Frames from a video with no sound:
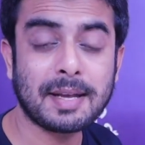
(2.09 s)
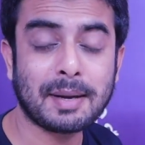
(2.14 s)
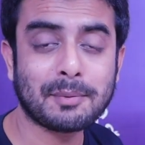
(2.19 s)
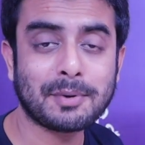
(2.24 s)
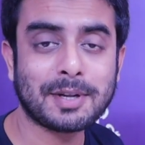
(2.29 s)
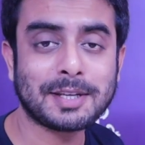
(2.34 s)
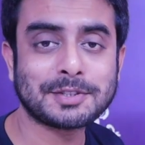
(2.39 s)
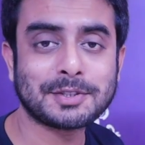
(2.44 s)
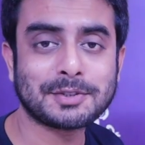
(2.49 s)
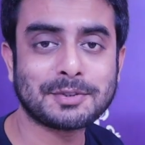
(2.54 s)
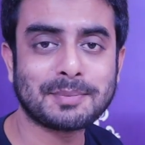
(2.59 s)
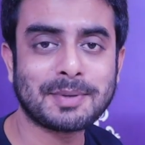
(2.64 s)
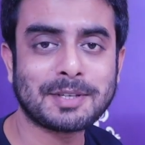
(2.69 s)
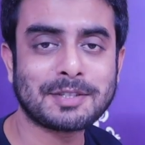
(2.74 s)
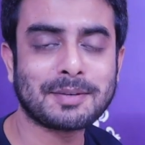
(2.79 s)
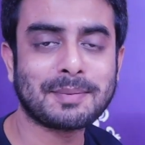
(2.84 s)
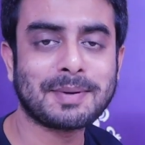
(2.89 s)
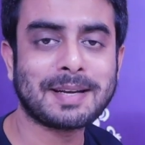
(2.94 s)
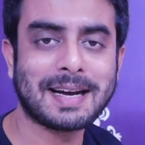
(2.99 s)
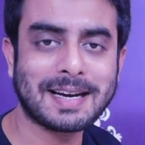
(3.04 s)
কেমন আছো তোমরা
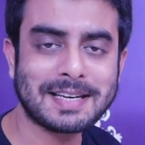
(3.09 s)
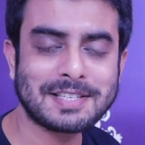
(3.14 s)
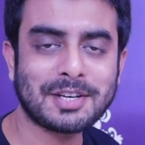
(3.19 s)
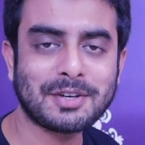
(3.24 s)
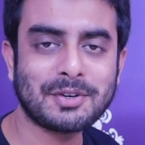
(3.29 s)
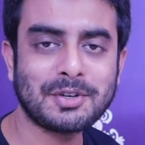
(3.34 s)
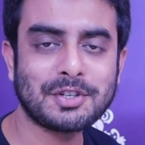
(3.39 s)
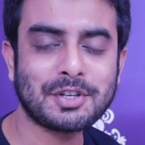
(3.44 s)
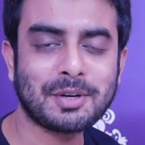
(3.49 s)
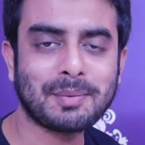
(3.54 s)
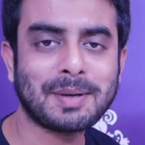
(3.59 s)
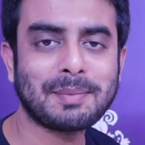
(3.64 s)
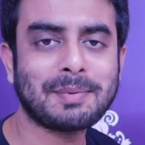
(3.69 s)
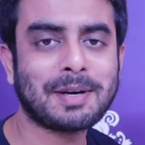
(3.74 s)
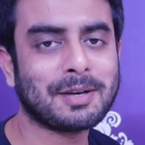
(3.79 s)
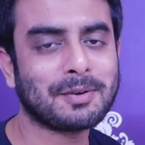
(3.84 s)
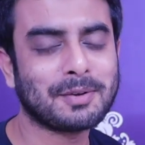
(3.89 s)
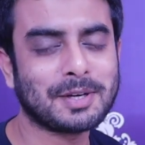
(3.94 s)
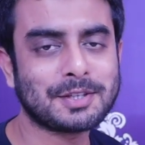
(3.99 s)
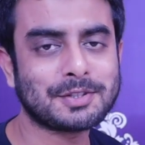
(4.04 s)
সবাই আশা করি সবাই
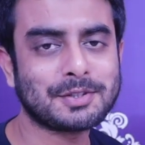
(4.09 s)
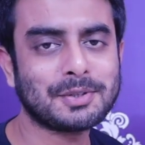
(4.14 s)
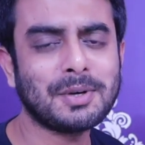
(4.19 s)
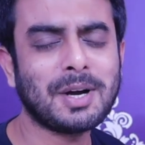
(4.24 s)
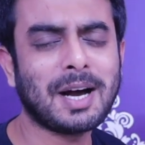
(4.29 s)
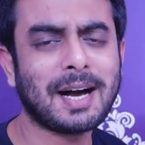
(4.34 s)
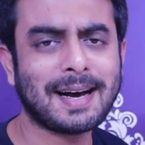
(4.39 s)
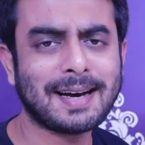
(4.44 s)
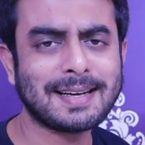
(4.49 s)
ভালো আছো